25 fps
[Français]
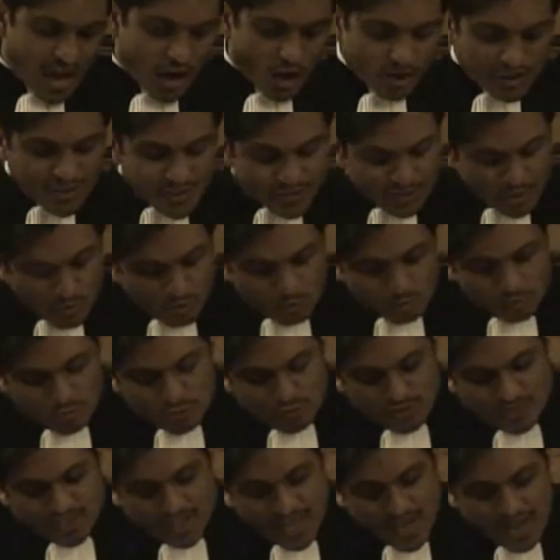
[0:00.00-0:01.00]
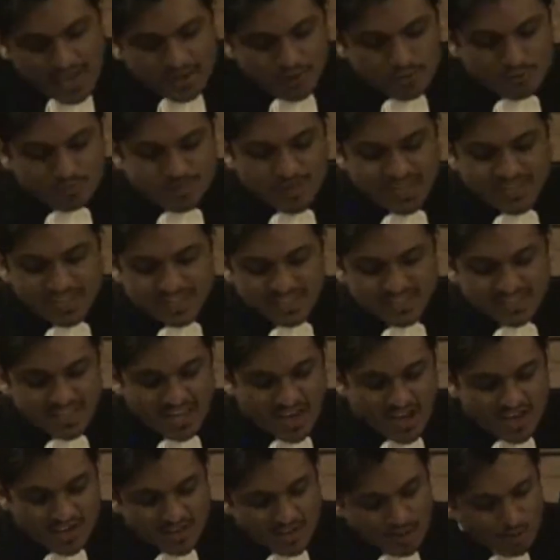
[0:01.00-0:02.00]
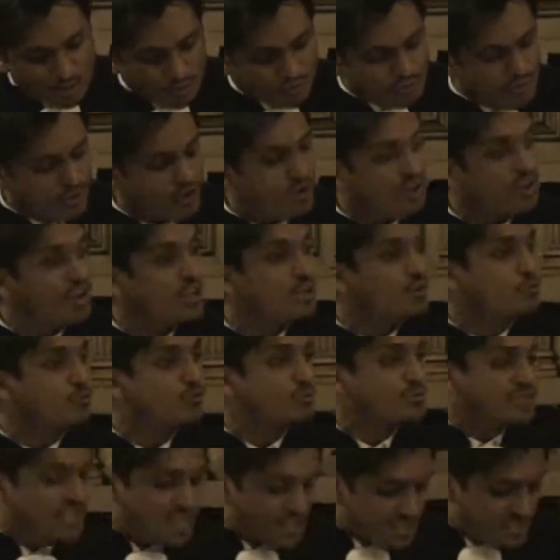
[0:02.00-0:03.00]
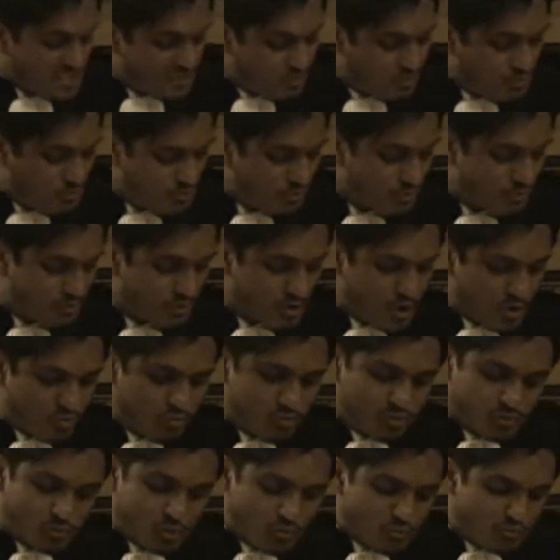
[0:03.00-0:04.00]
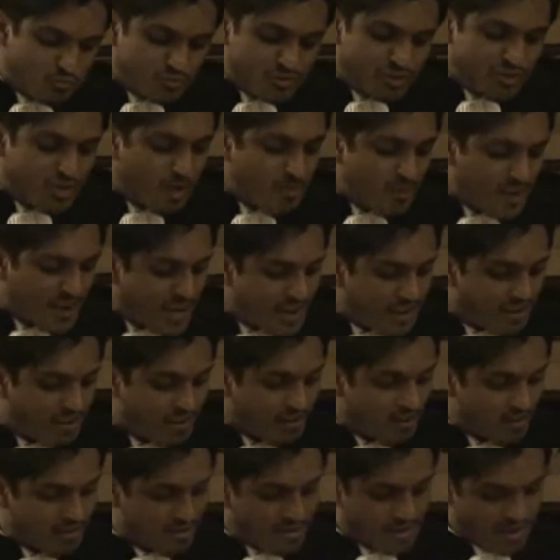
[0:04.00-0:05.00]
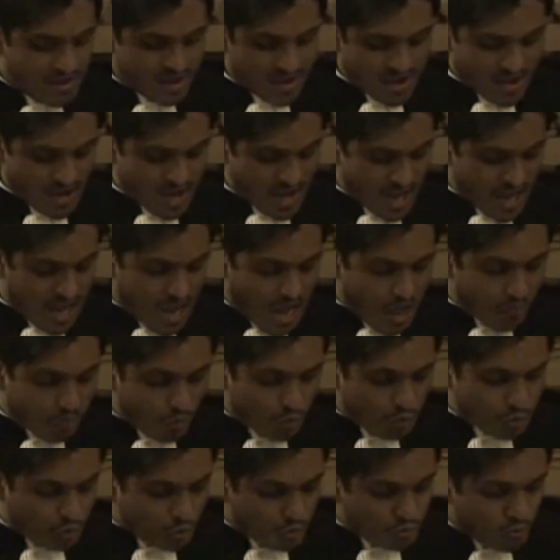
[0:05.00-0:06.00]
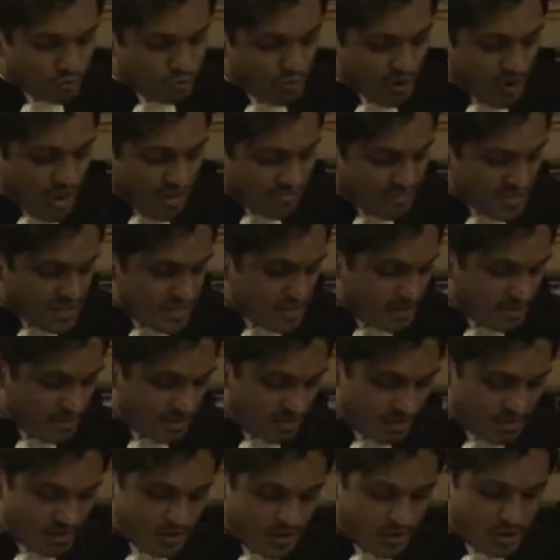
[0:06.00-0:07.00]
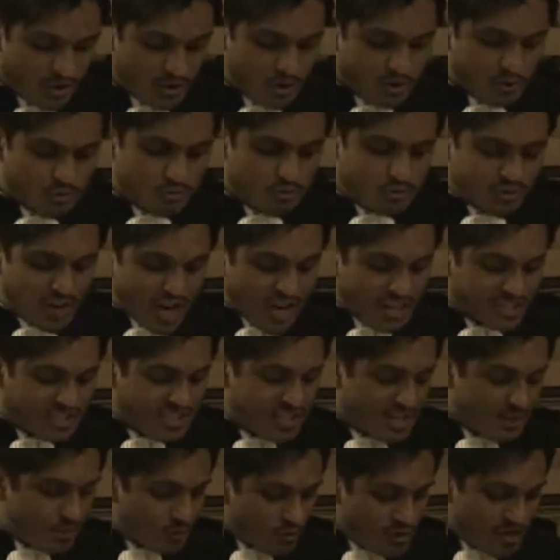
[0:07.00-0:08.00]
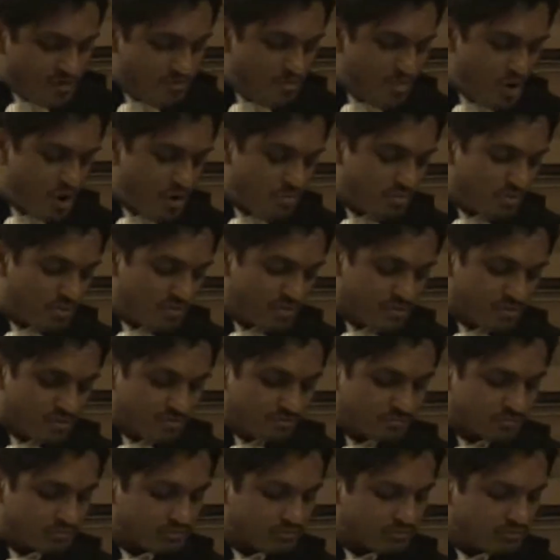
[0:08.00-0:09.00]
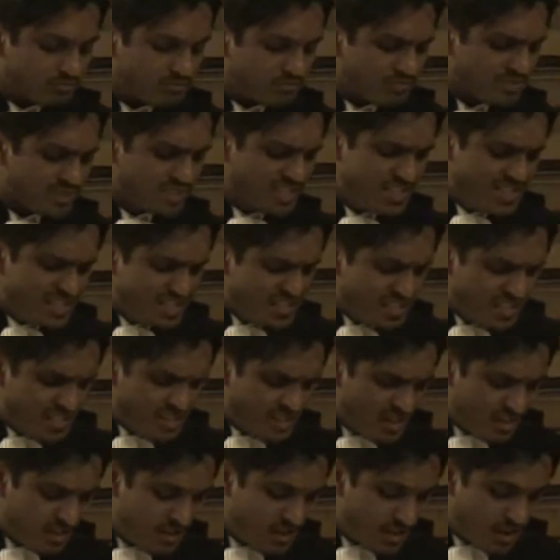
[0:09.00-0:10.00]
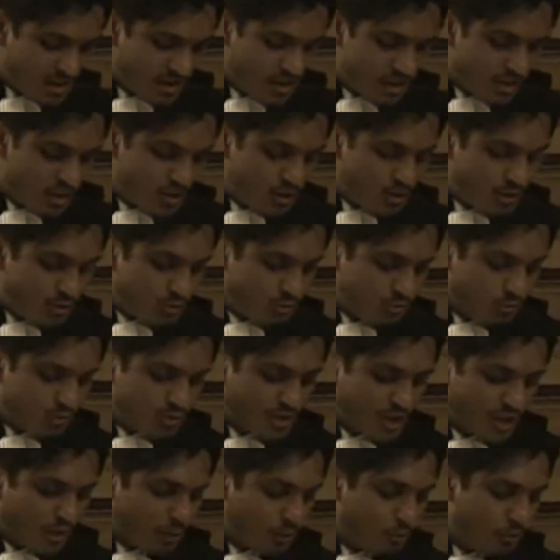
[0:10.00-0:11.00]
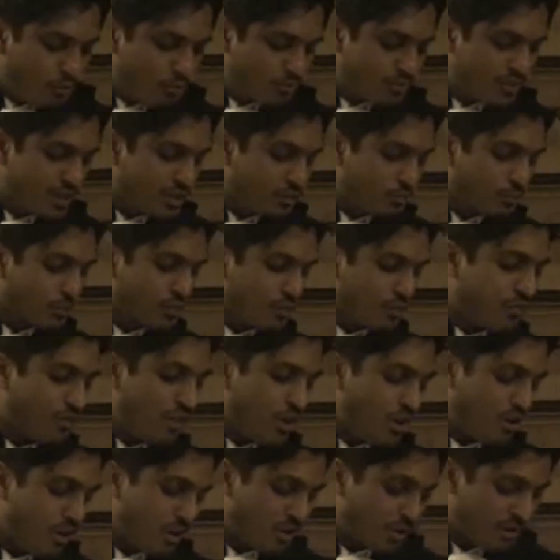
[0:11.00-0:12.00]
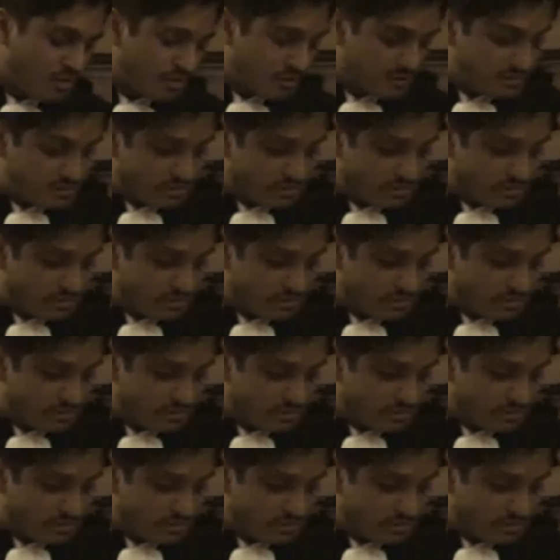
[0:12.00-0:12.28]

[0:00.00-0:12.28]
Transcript: Alors descendons du ciel, du piédestal, des hauteurs et de nos certitudes, puisque nous ne sommes rien. Approchons-nous de la ville, du quartier, de l'immeuble. Ici, toutes les rues ont des de fleurs.